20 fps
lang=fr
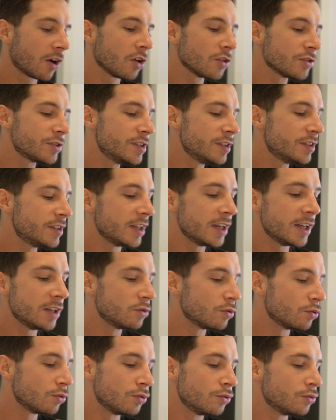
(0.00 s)
quantité
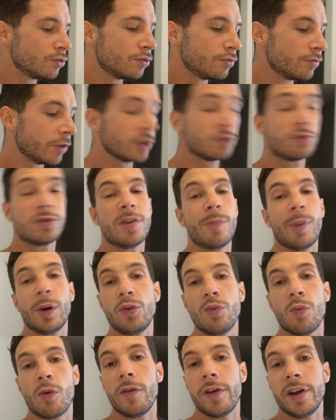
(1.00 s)
de, de bah, tu sais pas
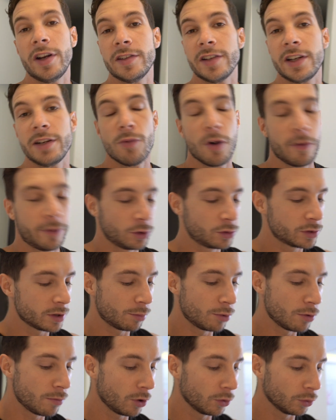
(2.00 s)
d'où proviennent les aliments en fait tout
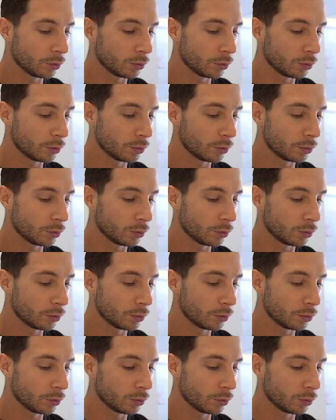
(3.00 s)
simplement.